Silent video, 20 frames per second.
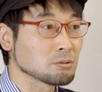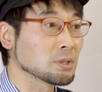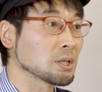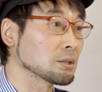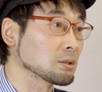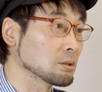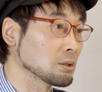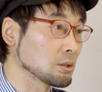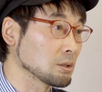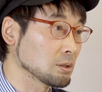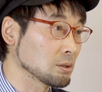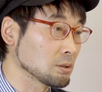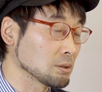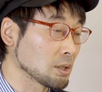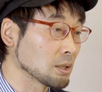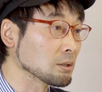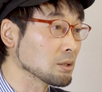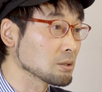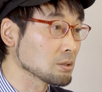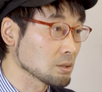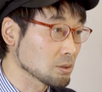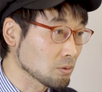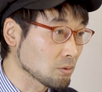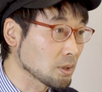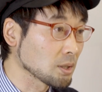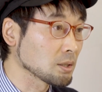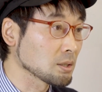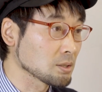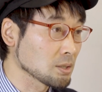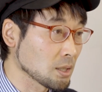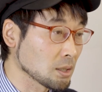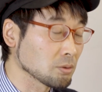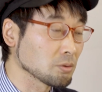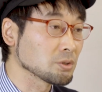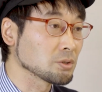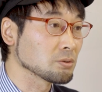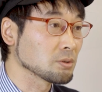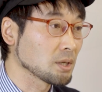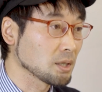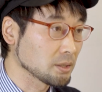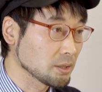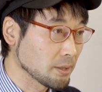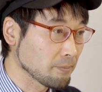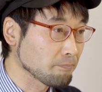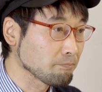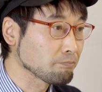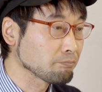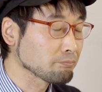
なったんですね。そこからですね半年ぐらいで、